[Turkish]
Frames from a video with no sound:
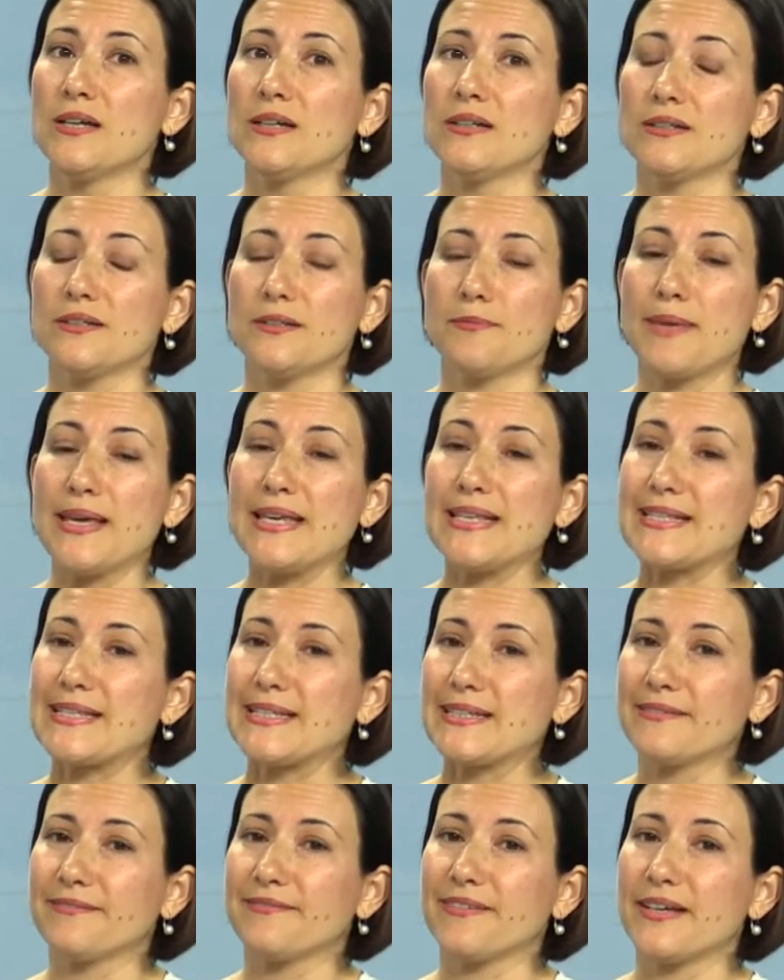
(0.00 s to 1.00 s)
e,
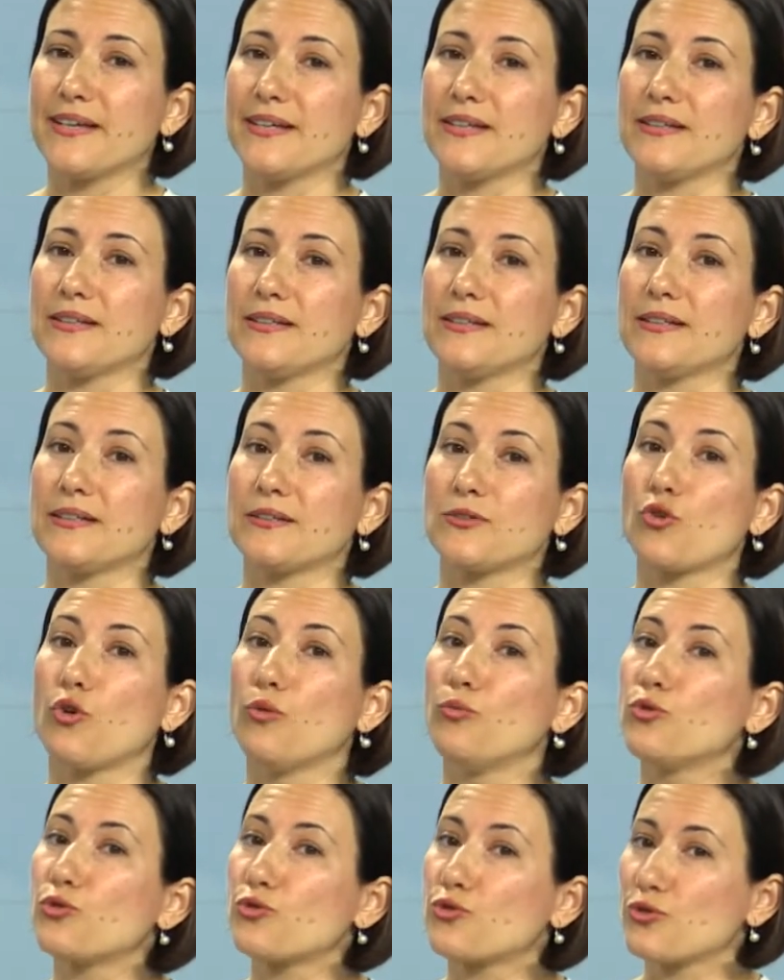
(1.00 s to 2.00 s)
benzin ve e,
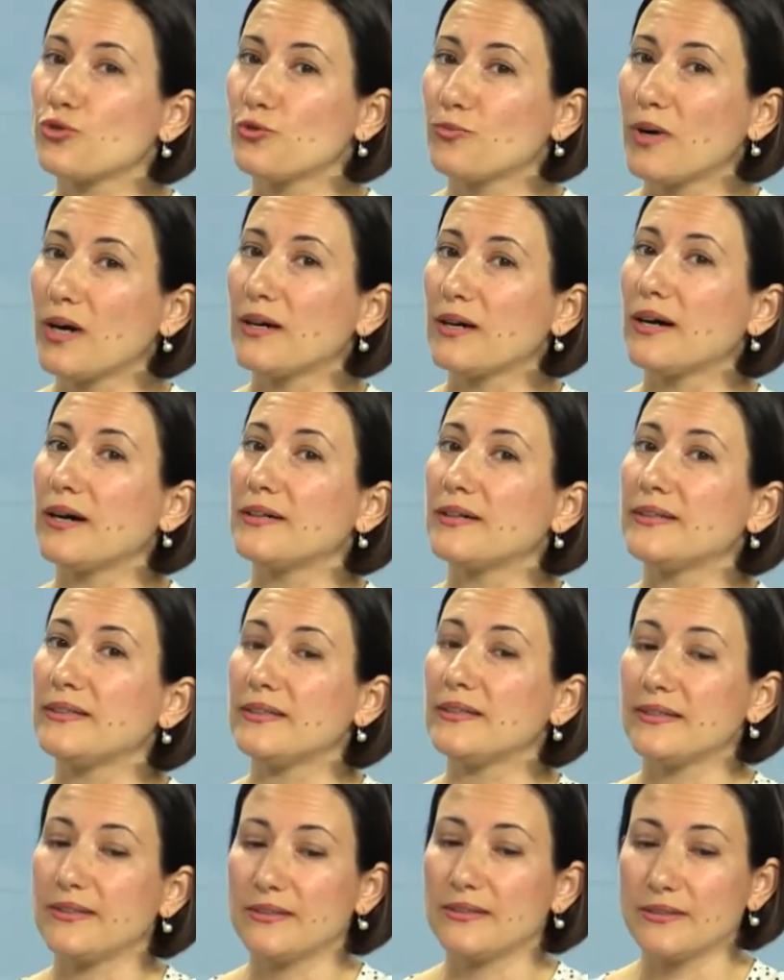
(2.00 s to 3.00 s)
kömür
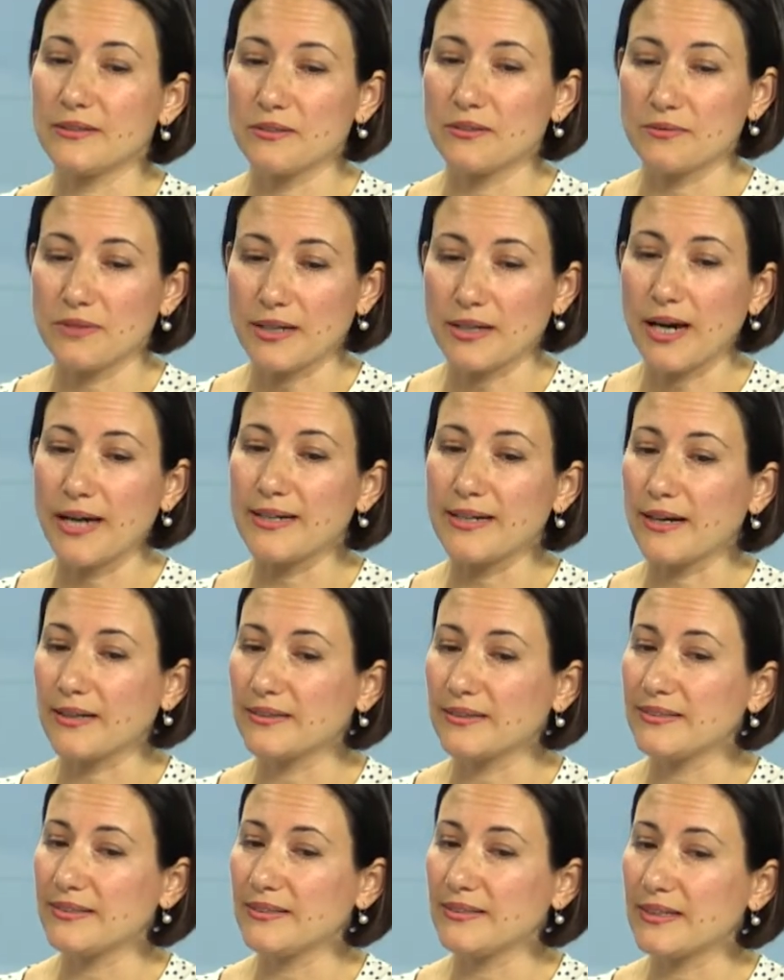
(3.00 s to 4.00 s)

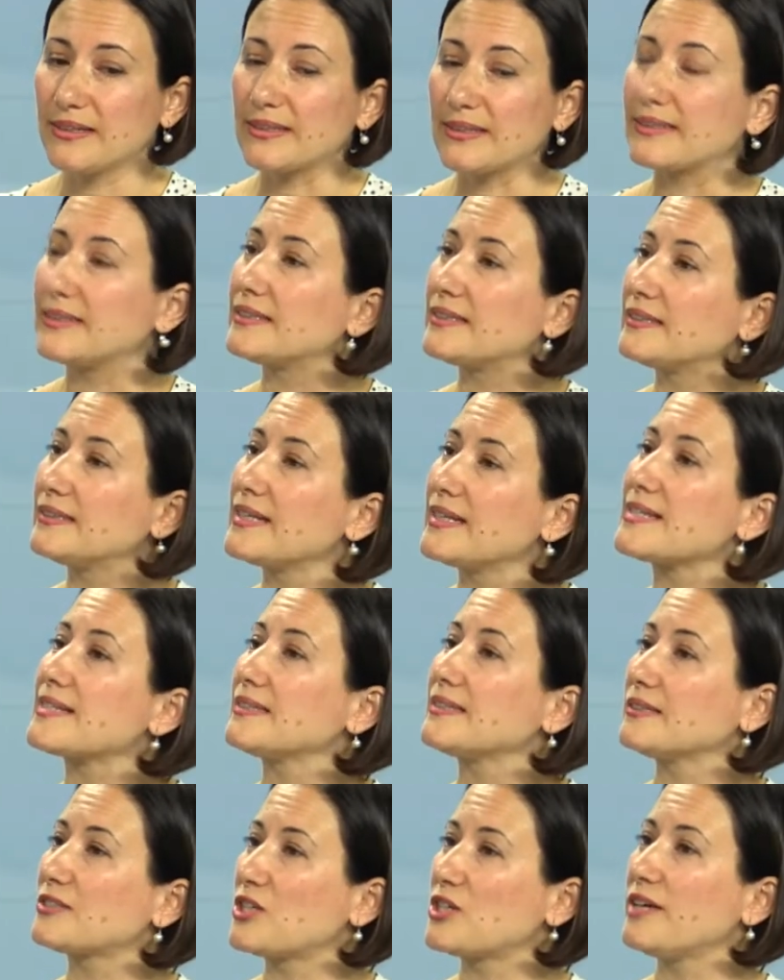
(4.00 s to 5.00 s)
kaynaklı yakıtların
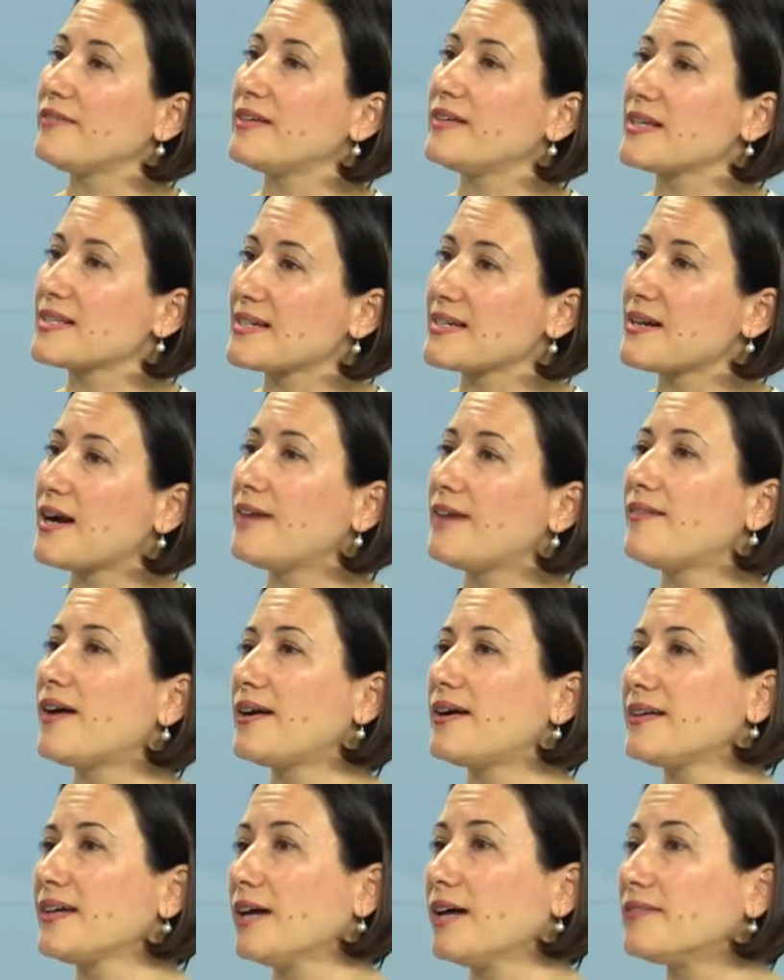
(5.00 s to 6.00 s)
nasıl çevreye zarar
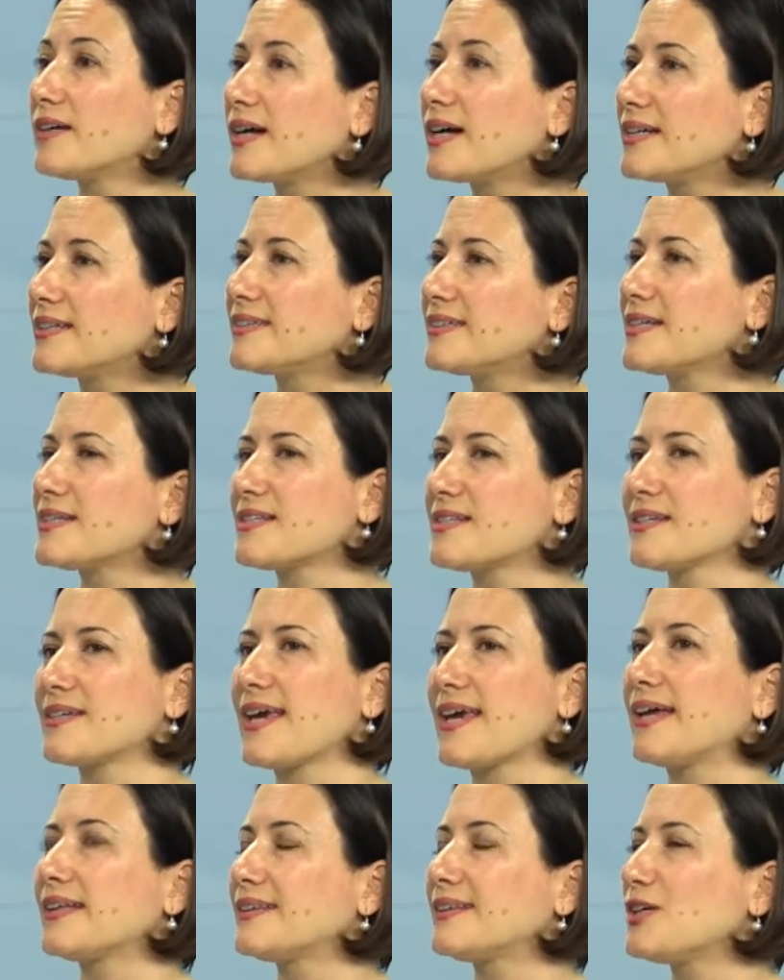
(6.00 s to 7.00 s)
verdiği, hava kalitesi,
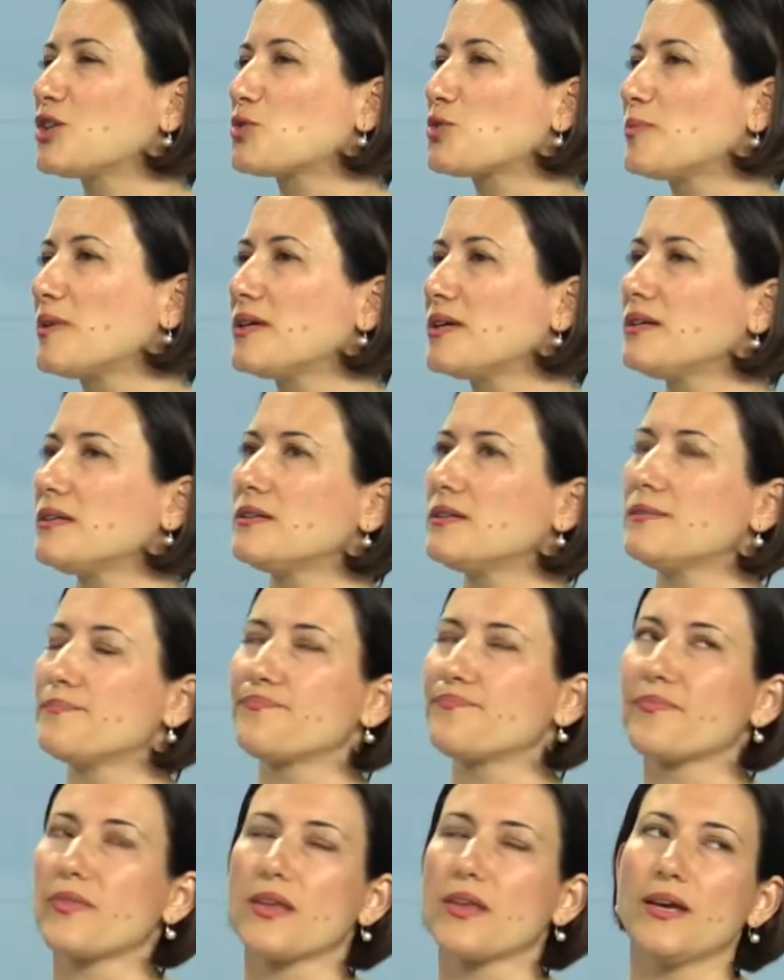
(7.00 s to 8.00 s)
kentleşme,
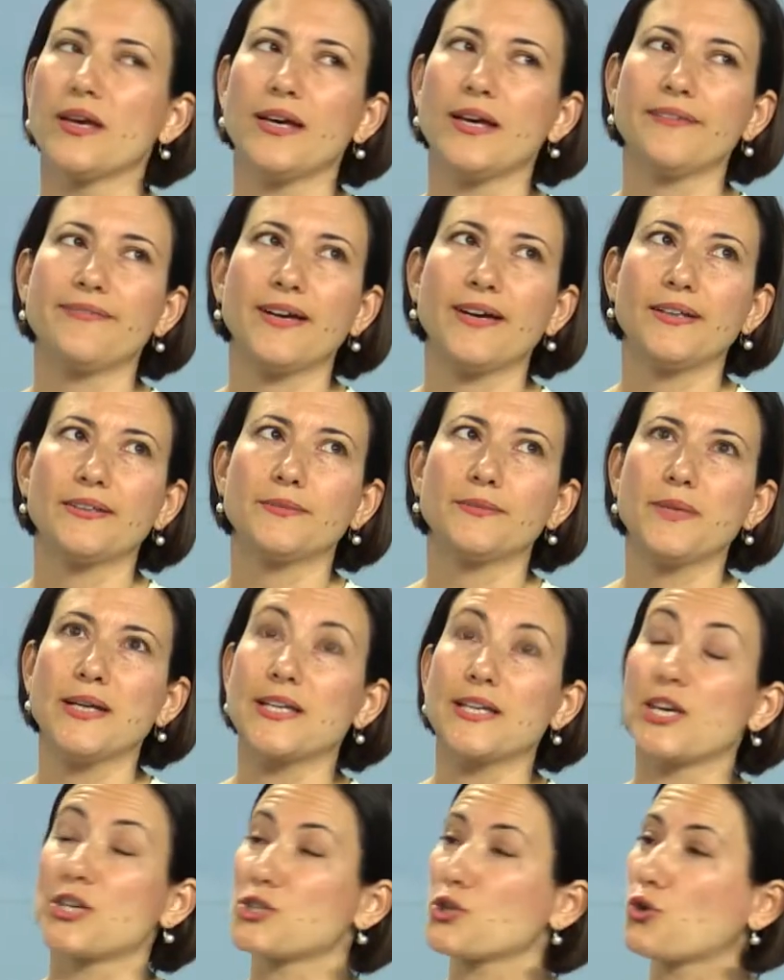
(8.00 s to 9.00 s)
efendim
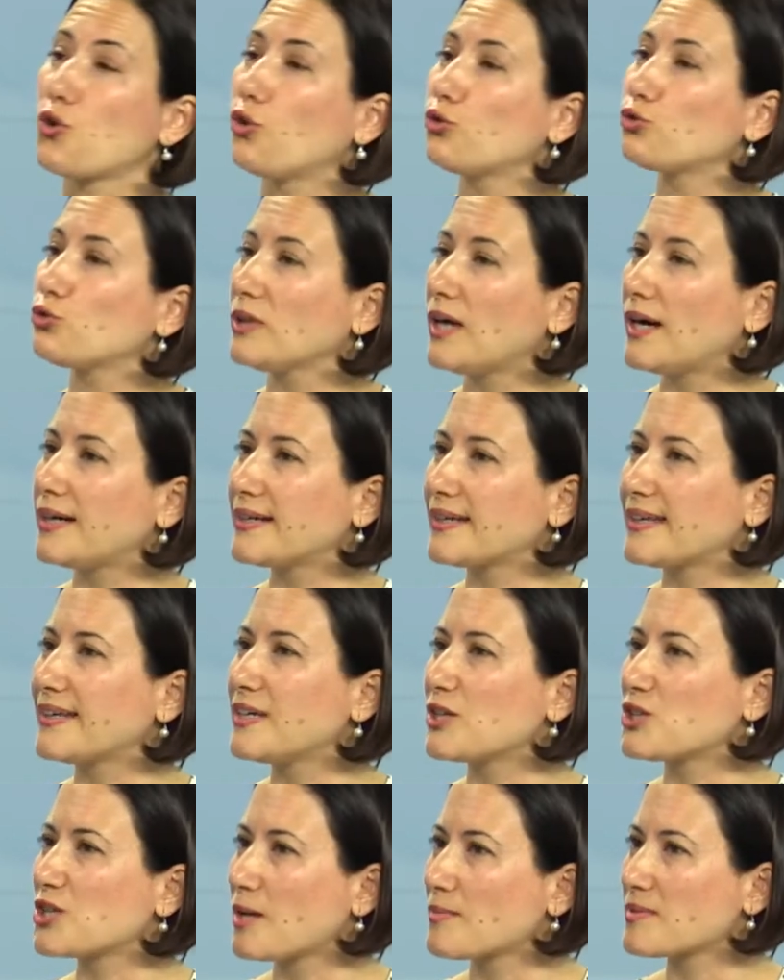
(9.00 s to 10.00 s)
gece kondulardaki
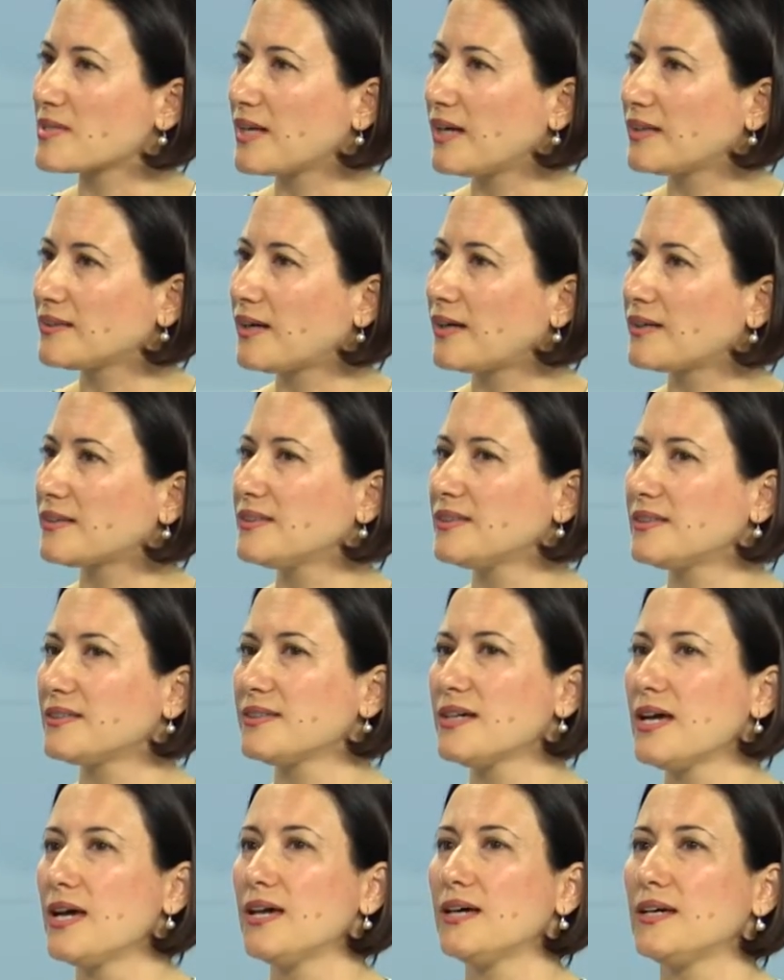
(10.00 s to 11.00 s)
yaşam
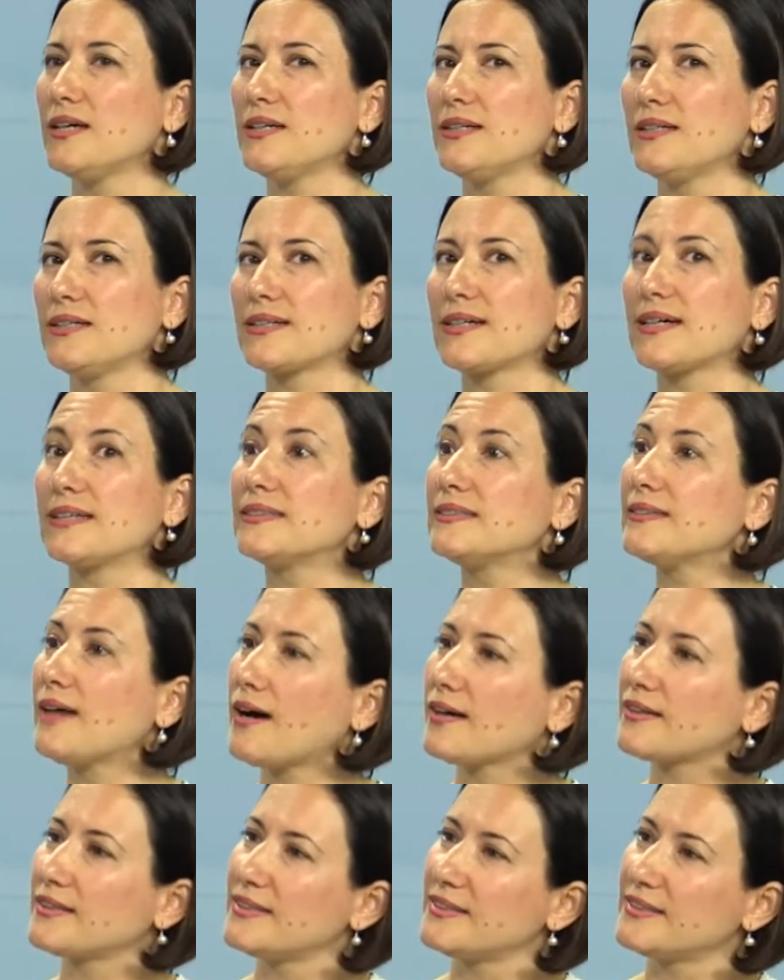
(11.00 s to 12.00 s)
standartları, e, kadın
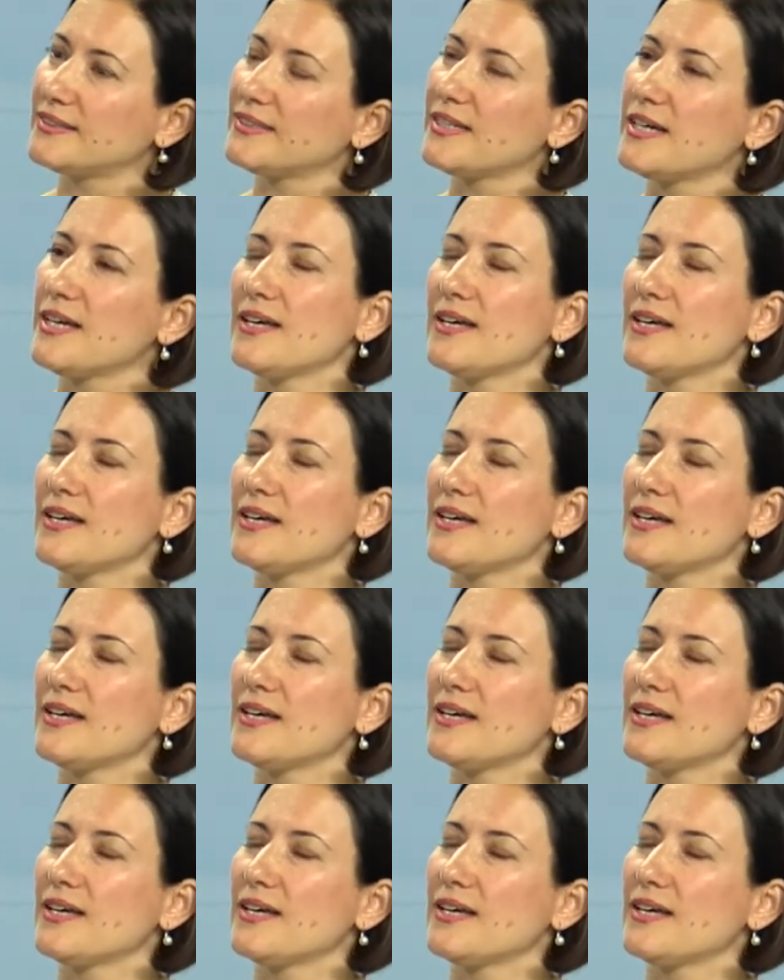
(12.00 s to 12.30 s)
hakları,